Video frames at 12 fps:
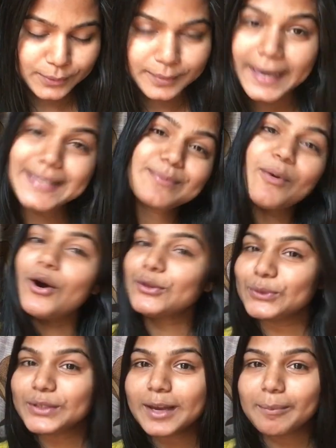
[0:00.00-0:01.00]
गाइज़ बहुत
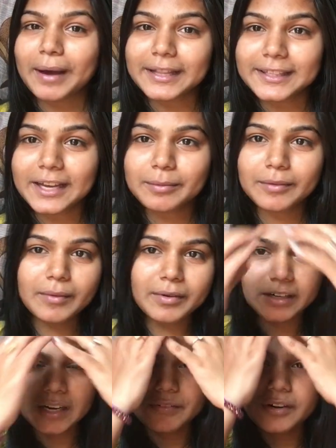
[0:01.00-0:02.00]
हो गया बातें अभी मैं
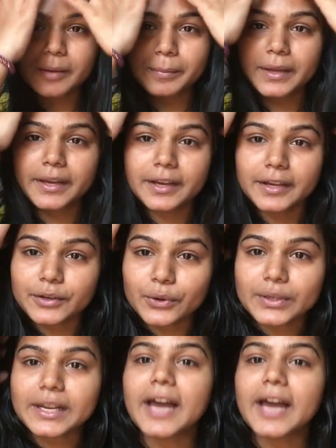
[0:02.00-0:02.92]
फटाफट अपना हेयर को